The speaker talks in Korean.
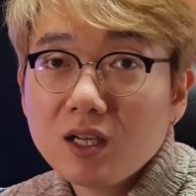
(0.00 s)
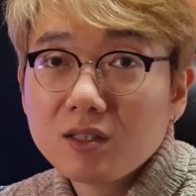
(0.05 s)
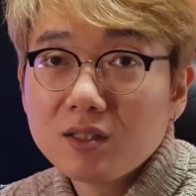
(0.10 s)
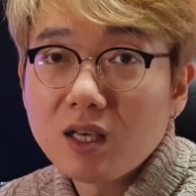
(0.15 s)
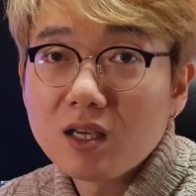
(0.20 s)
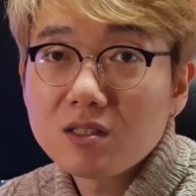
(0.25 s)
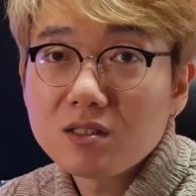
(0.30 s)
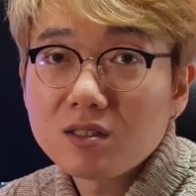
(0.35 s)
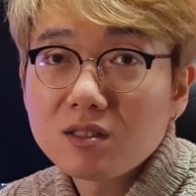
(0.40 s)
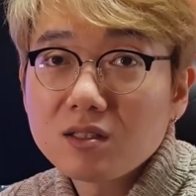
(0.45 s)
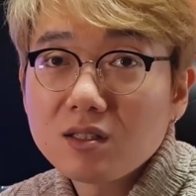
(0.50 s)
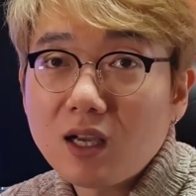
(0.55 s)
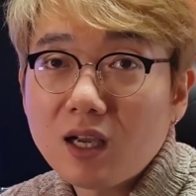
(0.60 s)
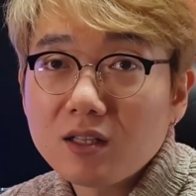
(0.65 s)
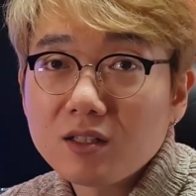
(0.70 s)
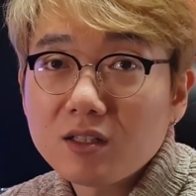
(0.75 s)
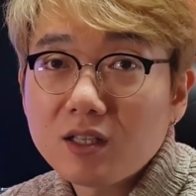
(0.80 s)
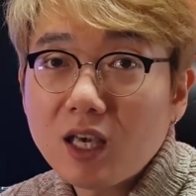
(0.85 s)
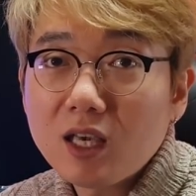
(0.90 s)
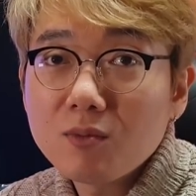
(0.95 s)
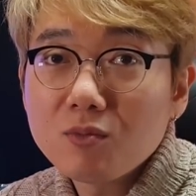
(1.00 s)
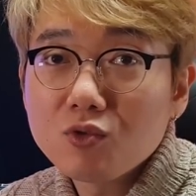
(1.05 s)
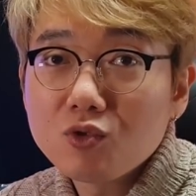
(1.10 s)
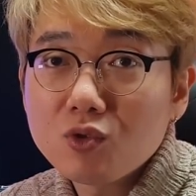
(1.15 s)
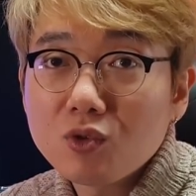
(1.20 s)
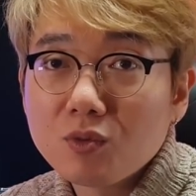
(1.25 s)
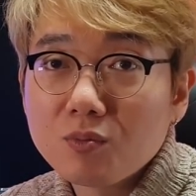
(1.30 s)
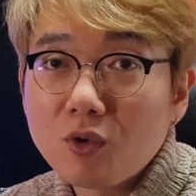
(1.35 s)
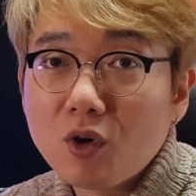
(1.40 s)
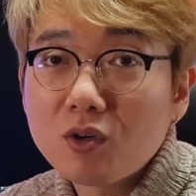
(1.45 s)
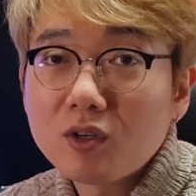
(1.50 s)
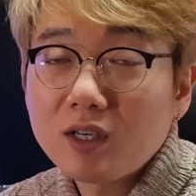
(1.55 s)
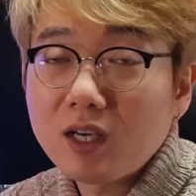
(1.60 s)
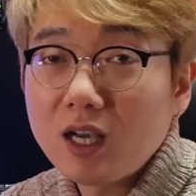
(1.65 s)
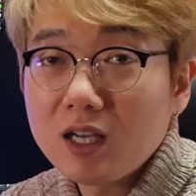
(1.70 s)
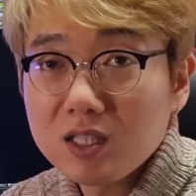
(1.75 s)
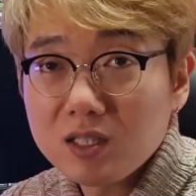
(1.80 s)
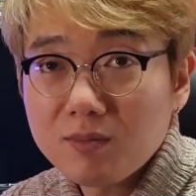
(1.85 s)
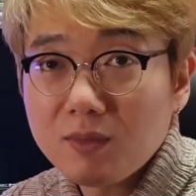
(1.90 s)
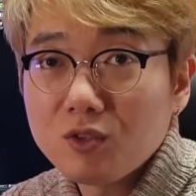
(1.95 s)
테스트한 게임 중 몇
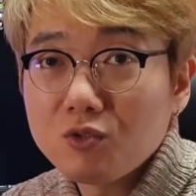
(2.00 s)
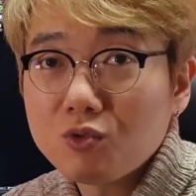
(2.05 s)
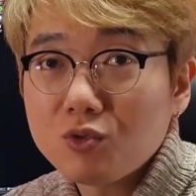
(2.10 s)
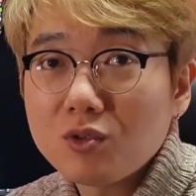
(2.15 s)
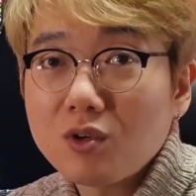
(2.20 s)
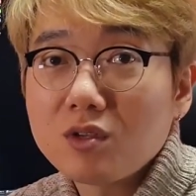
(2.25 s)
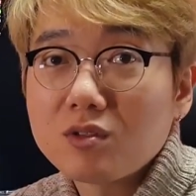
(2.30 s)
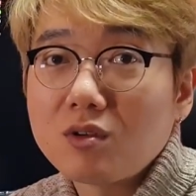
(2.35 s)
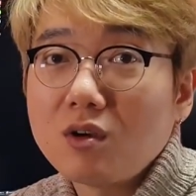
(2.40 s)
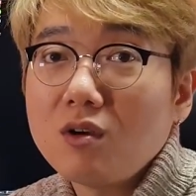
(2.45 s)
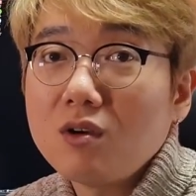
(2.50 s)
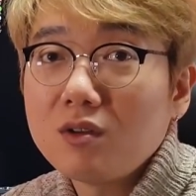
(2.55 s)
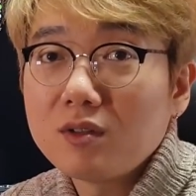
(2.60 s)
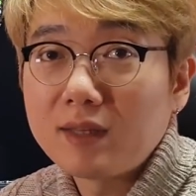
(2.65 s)
가지만 추려서